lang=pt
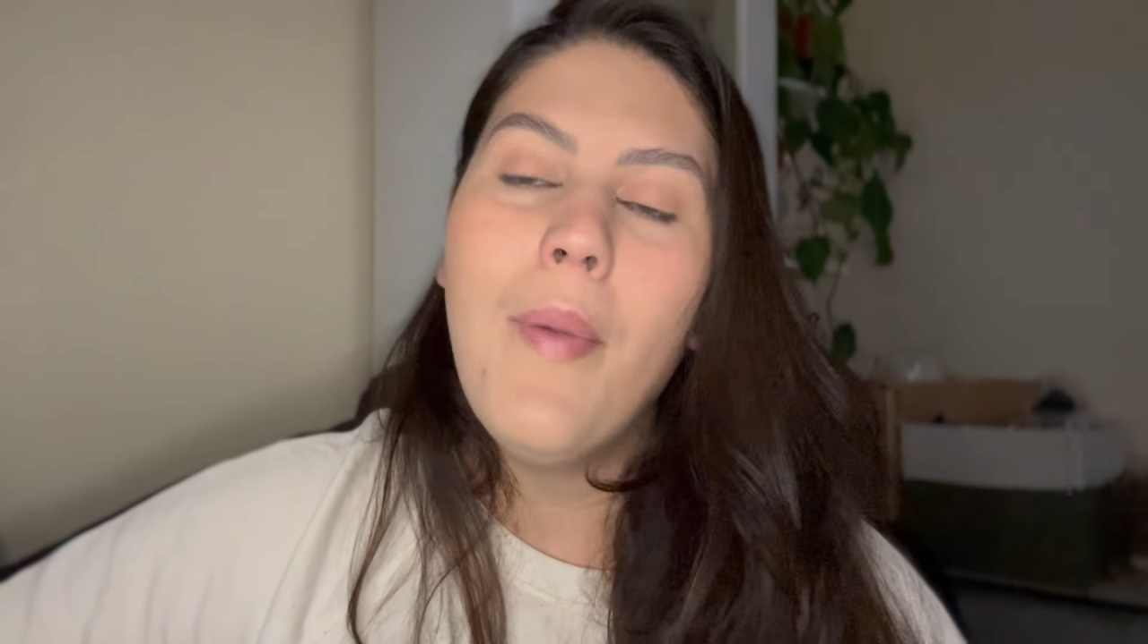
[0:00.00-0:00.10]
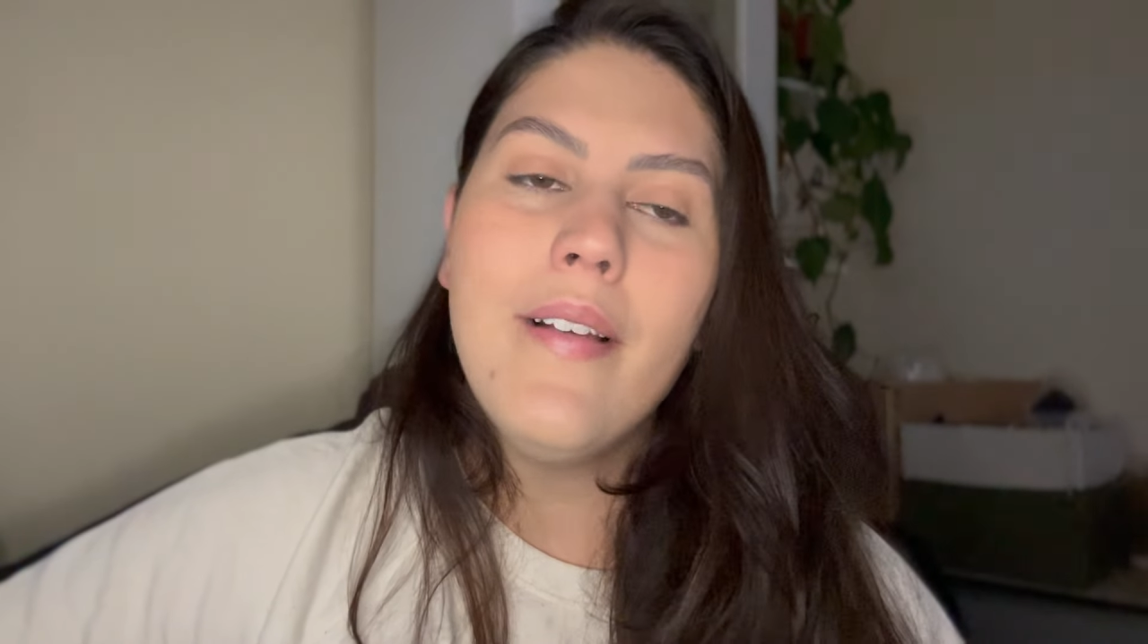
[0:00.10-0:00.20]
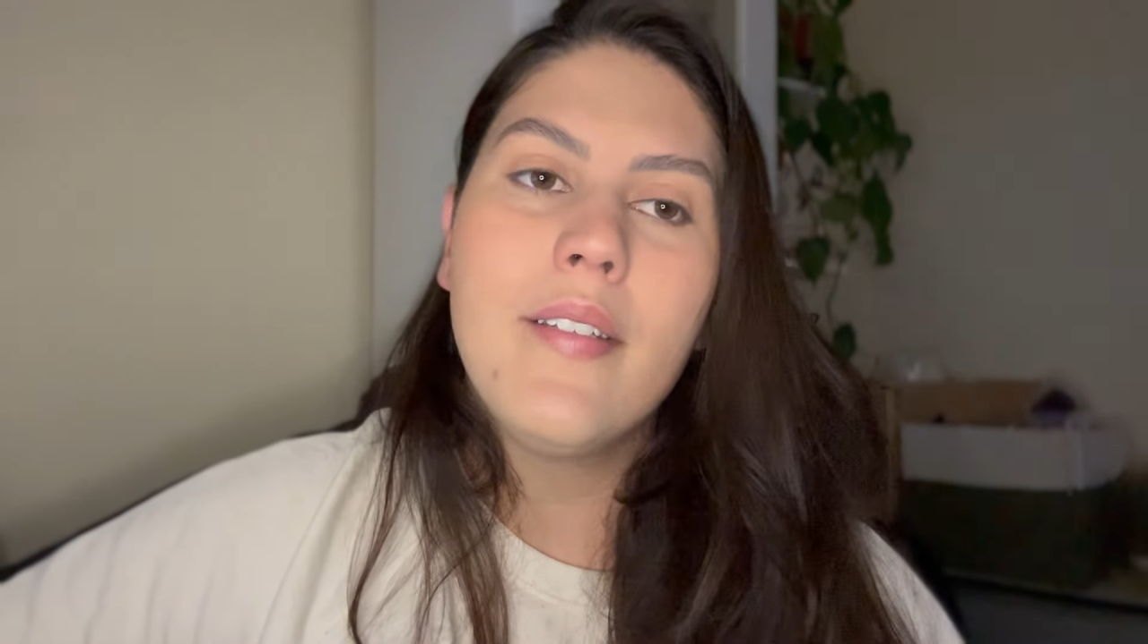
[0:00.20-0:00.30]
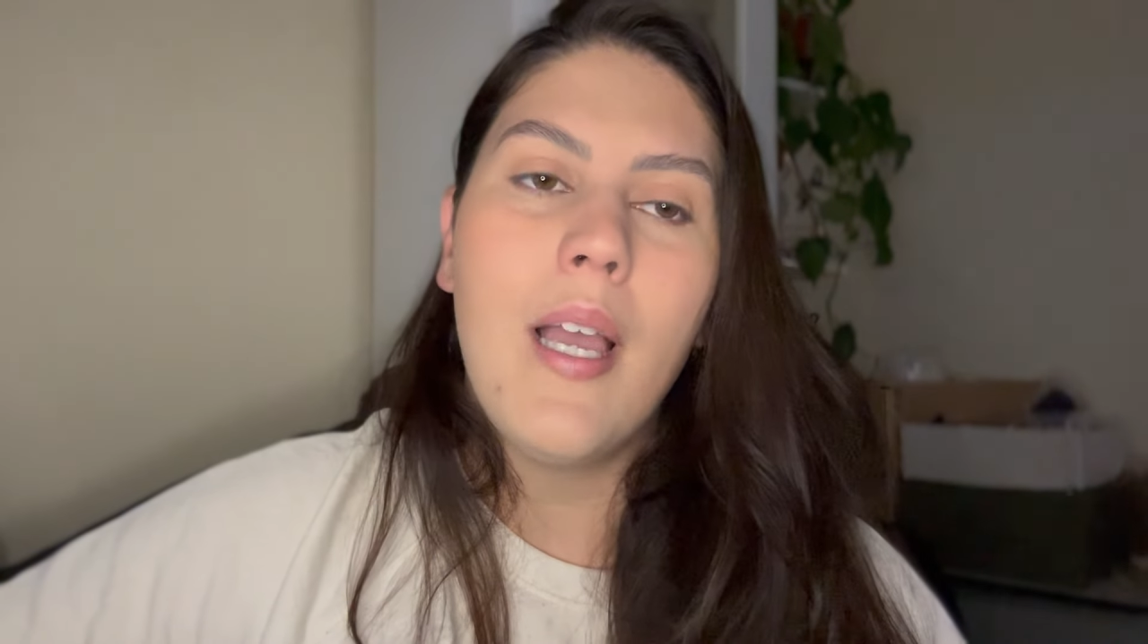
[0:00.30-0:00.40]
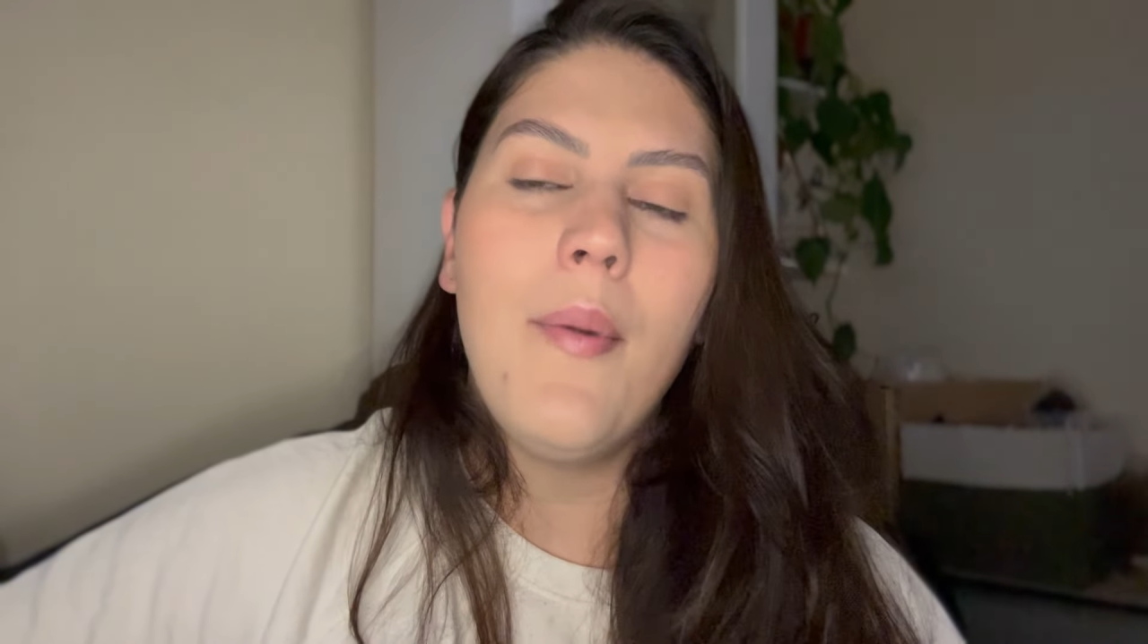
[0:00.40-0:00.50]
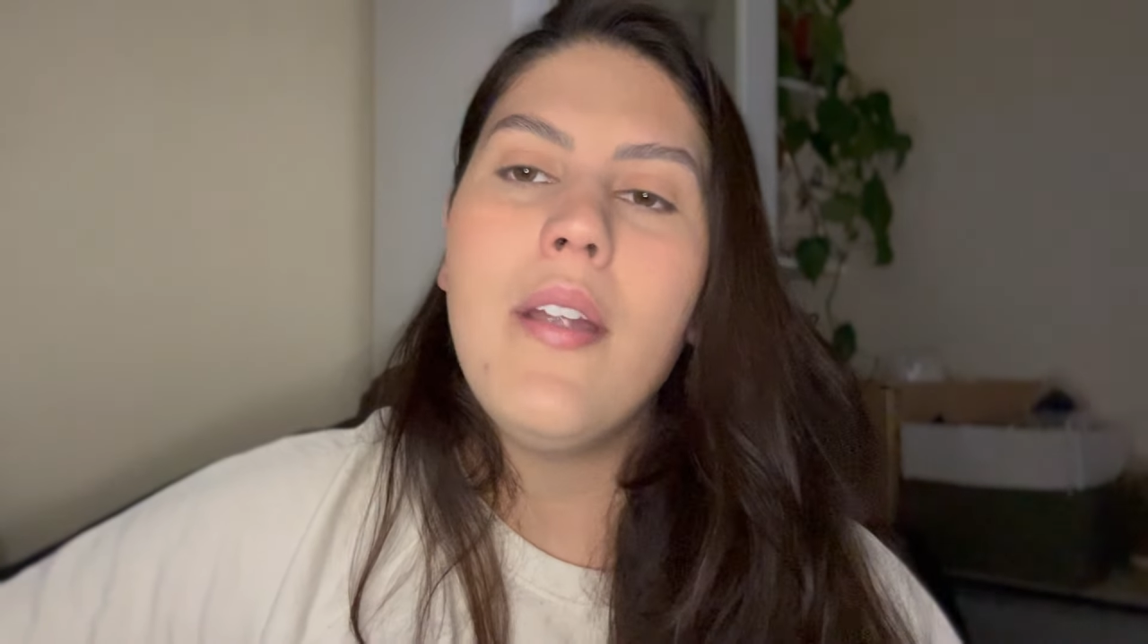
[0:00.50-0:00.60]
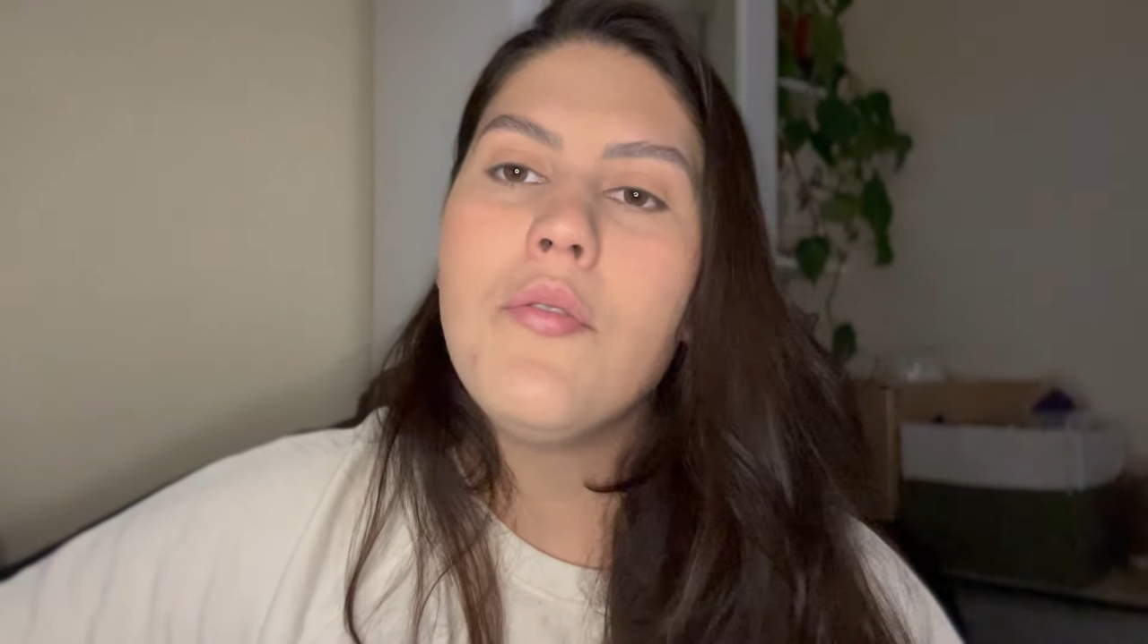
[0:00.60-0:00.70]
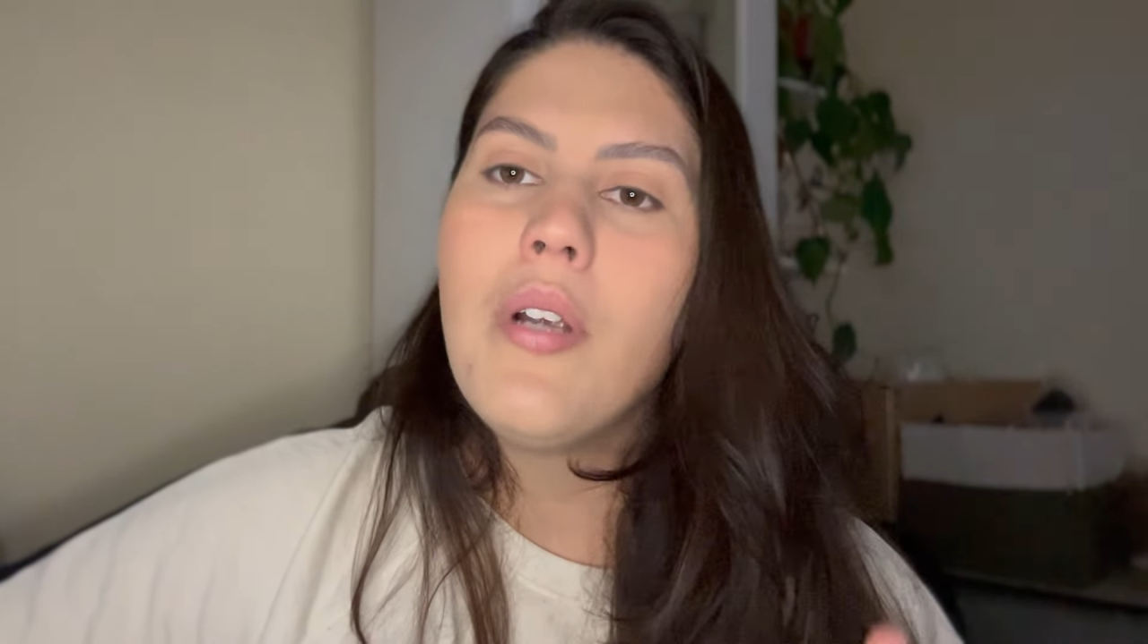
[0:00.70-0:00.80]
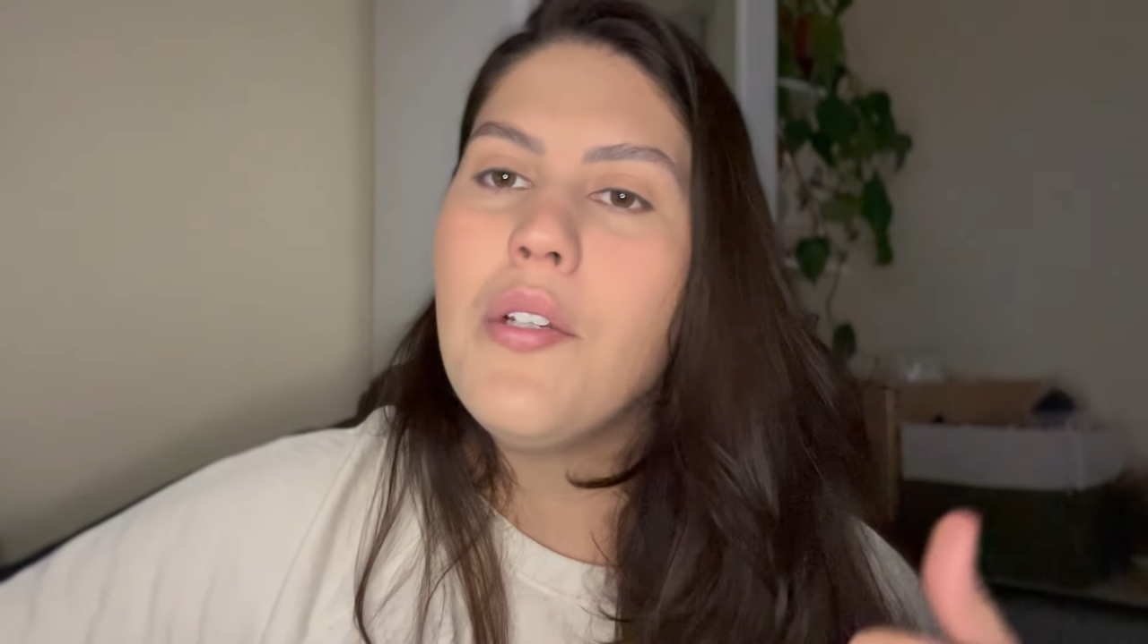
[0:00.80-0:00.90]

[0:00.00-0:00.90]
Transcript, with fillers: basicamente o